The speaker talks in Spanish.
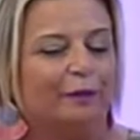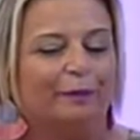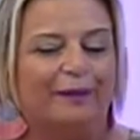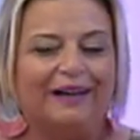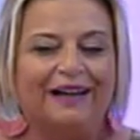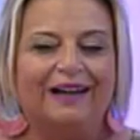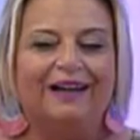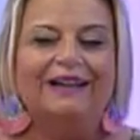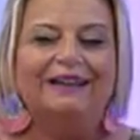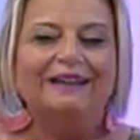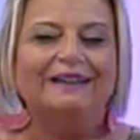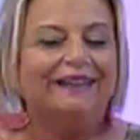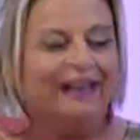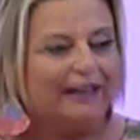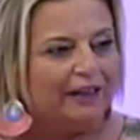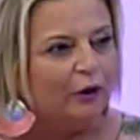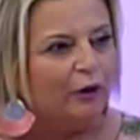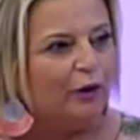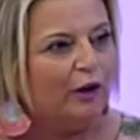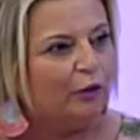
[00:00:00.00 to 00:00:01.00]
para
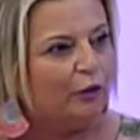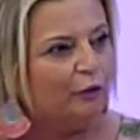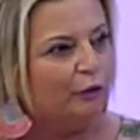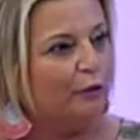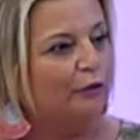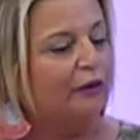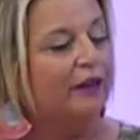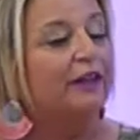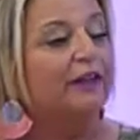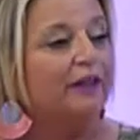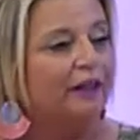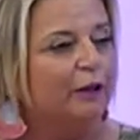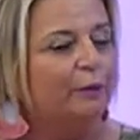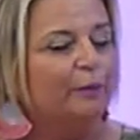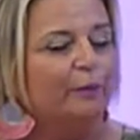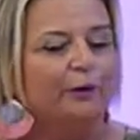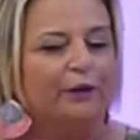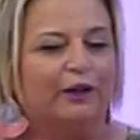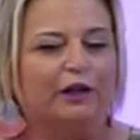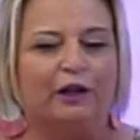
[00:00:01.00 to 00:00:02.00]
darlo a conocer y
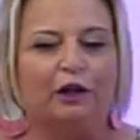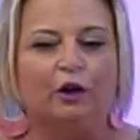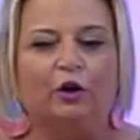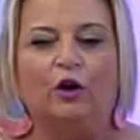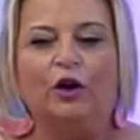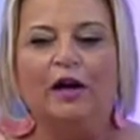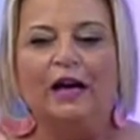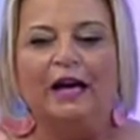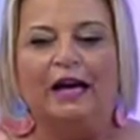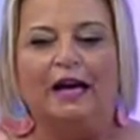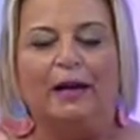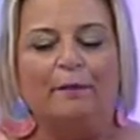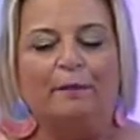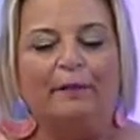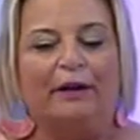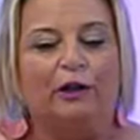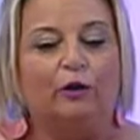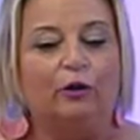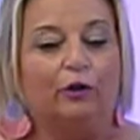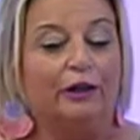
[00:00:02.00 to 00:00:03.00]
ponerlo en
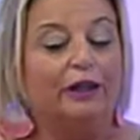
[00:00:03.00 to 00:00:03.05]
valor.